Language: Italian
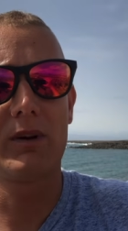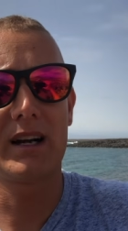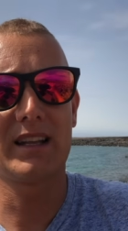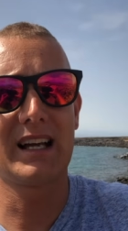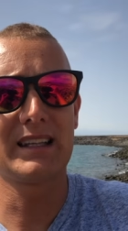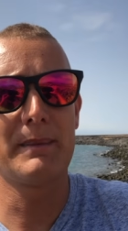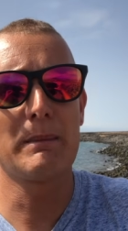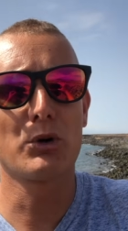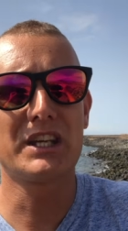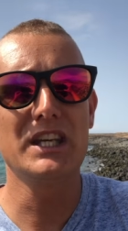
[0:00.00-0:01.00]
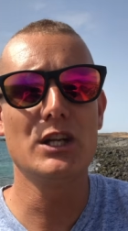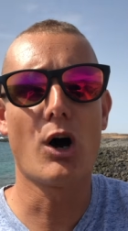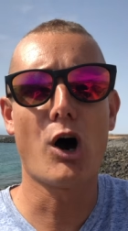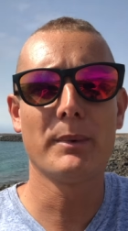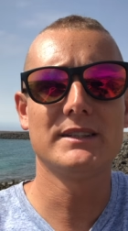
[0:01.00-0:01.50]
guardate, abbiamo
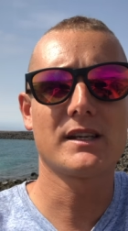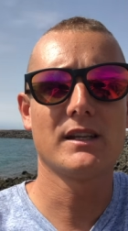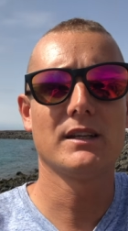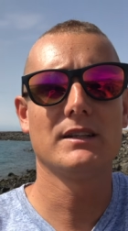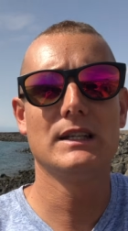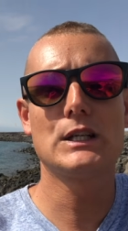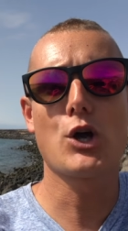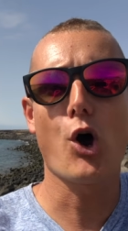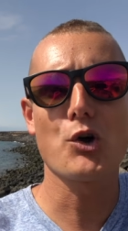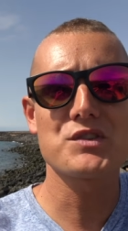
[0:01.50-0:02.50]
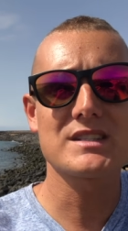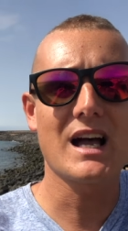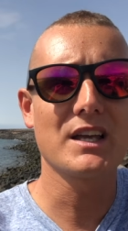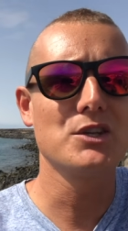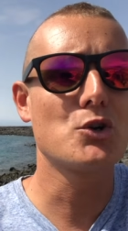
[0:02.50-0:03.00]
chilometri di
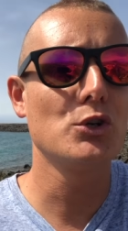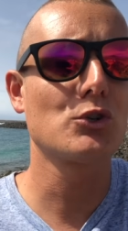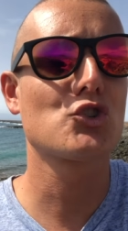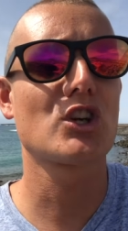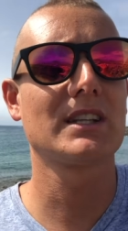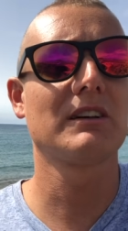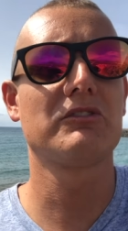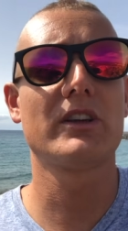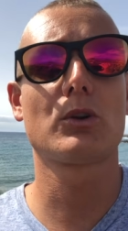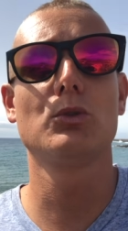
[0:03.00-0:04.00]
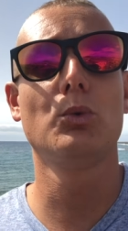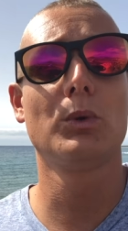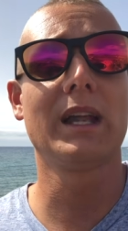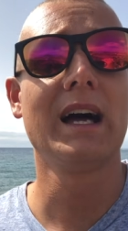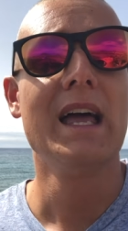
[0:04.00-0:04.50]
costa in cui non c'è davvero
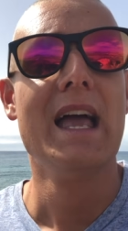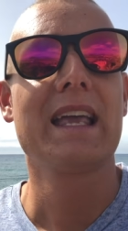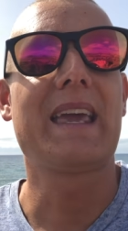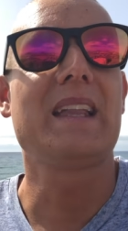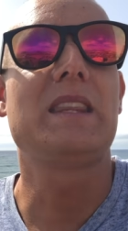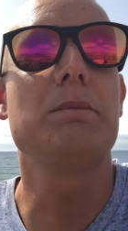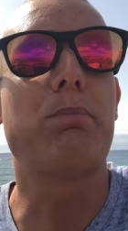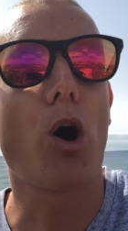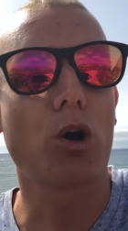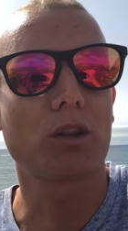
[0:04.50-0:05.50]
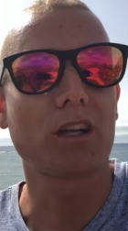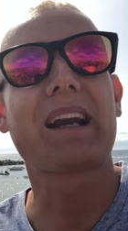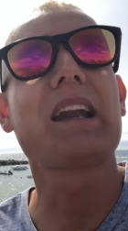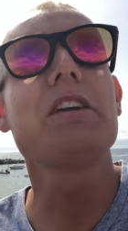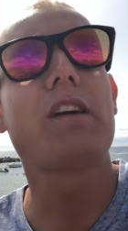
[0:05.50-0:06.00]
nulla, che ti portano
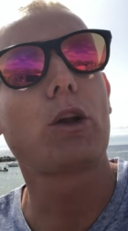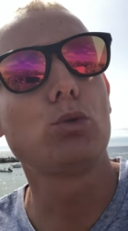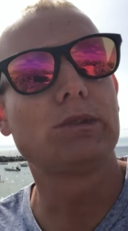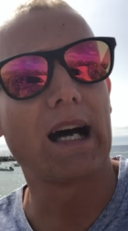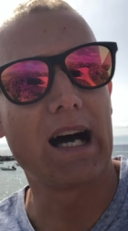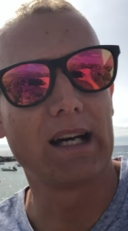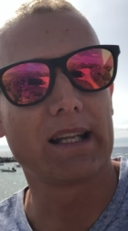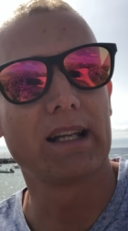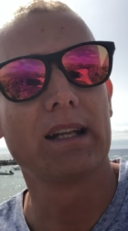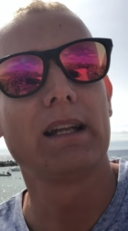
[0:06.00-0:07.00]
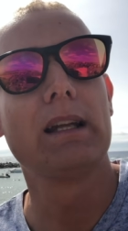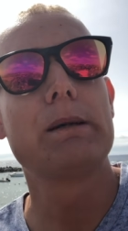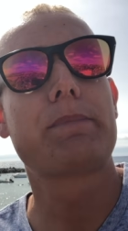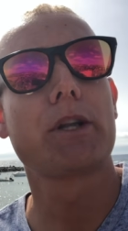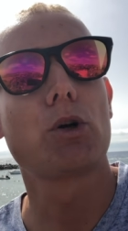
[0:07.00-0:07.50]
a rivalutare
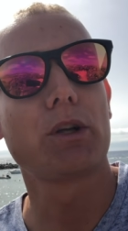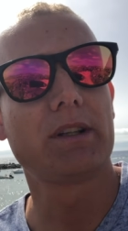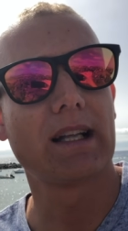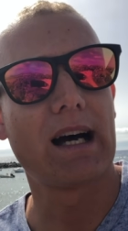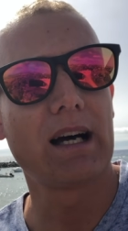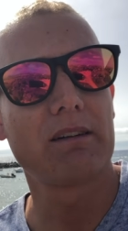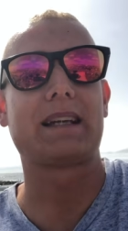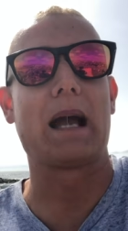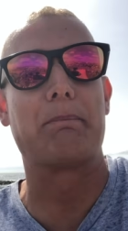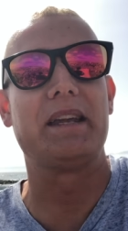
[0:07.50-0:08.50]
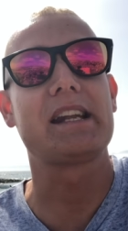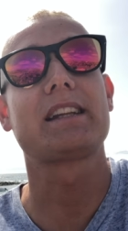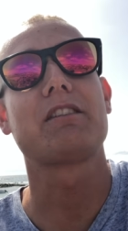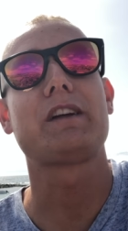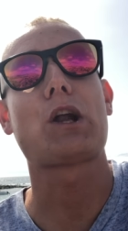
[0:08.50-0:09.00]
le priorità, capire
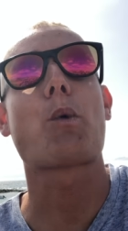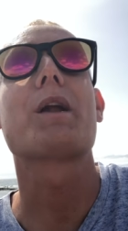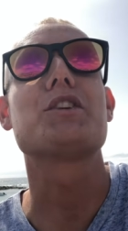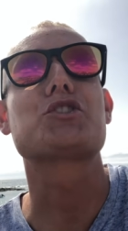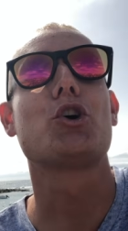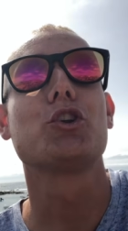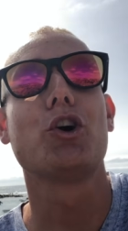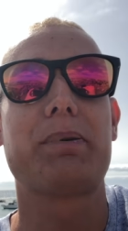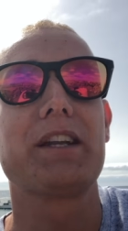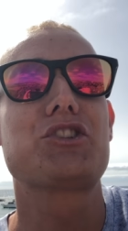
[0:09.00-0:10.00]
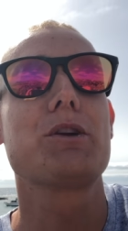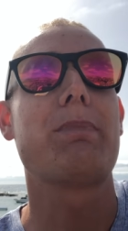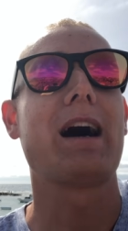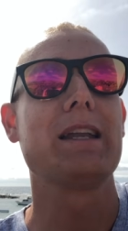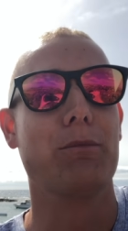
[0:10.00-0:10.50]
davvero quali sono i
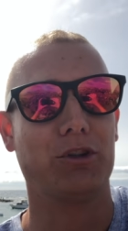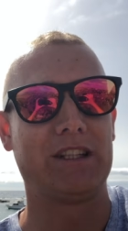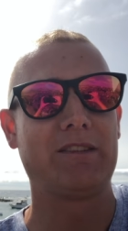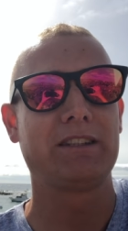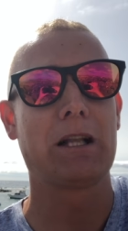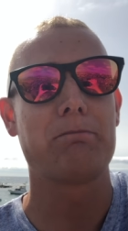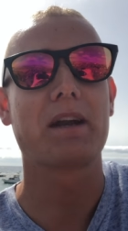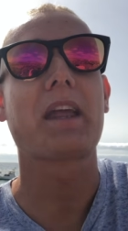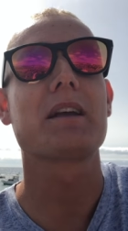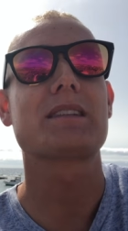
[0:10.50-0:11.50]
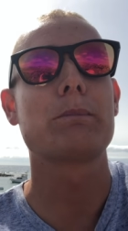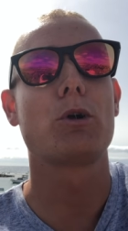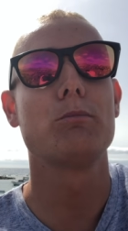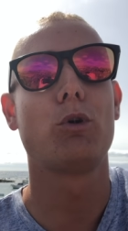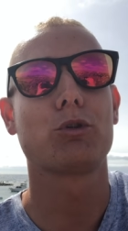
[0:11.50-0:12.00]
principali motivi del perché
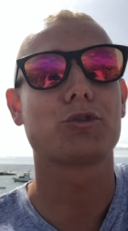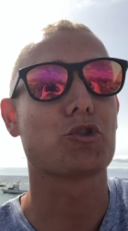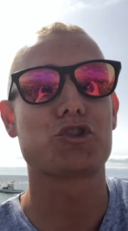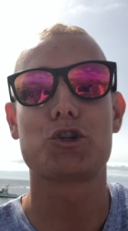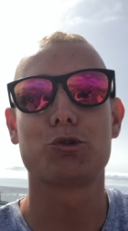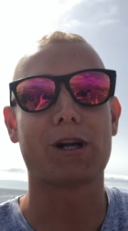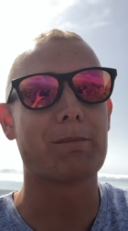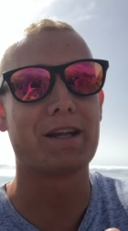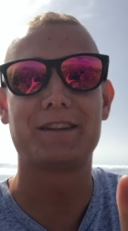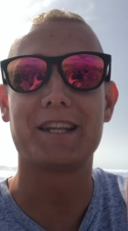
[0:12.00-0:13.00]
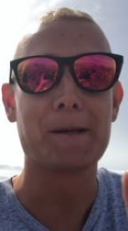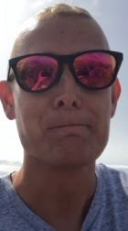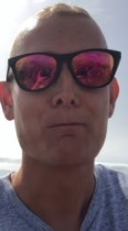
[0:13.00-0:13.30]
siamo al mondo, sicuramente